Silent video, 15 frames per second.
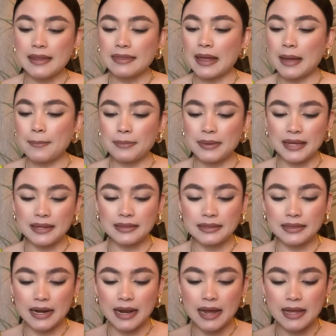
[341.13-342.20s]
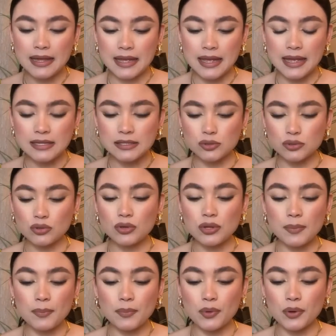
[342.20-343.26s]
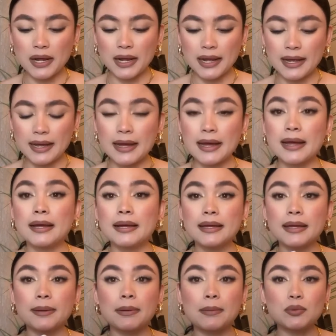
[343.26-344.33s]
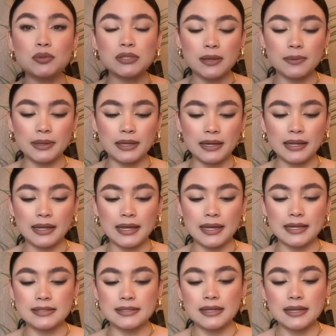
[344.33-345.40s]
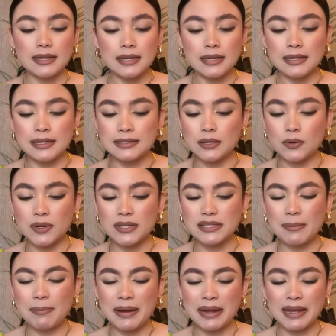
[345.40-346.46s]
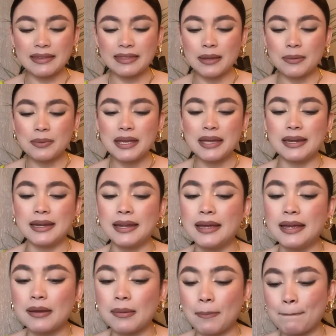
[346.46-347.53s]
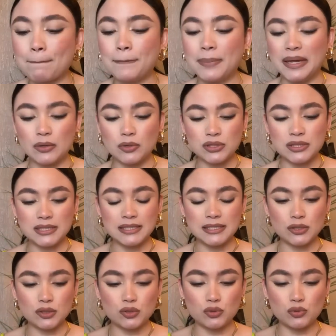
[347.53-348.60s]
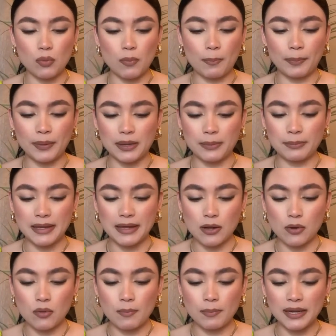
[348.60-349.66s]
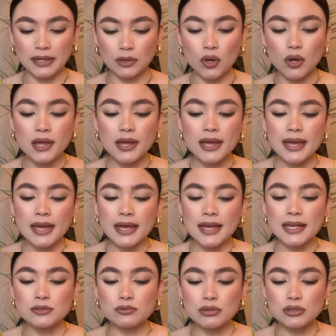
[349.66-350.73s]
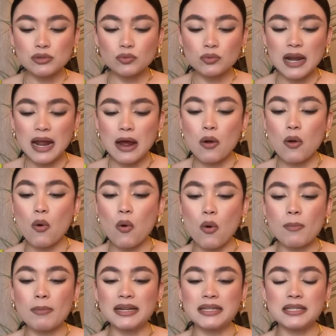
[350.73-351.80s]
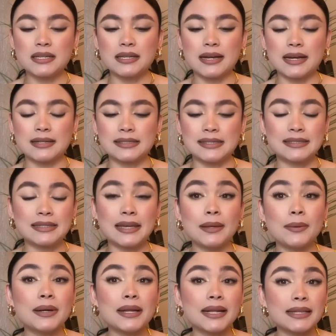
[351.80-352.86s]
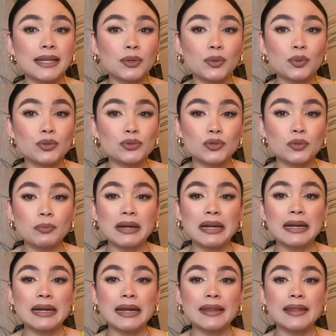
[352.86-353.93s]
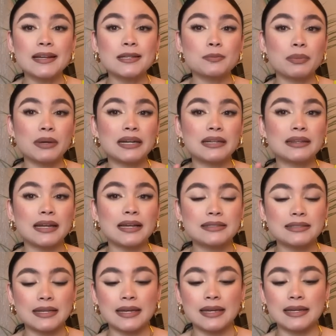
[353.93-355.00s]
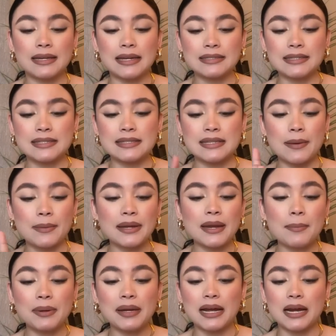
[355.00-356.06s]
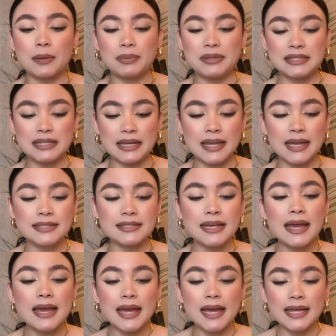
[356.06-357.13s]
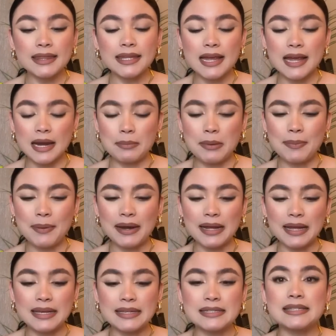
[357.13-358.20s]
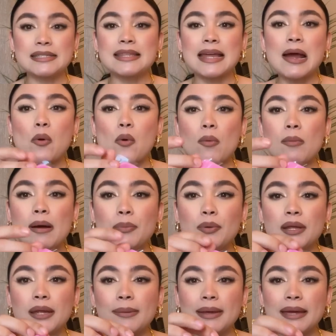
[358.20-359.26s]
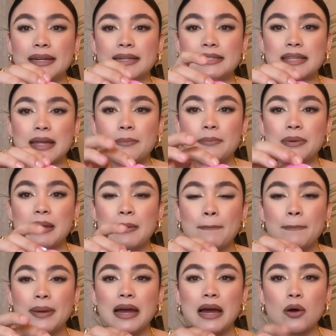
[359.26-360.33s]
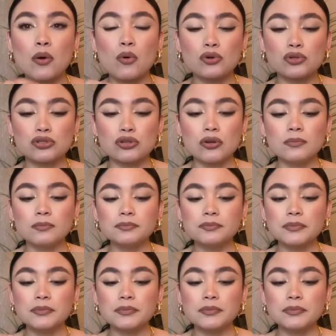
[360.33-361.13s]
También trae esto de por acá que vamos a ver qué es. Les digo, este paquete viene pero sí súper mega completo. Esto es una goma, chicas. Es que de verdad que yo no soy para nada expertas. Eh, las que saben aplicar pestañas Díganme para qué es esta goma porque vean, está bien pegajoso.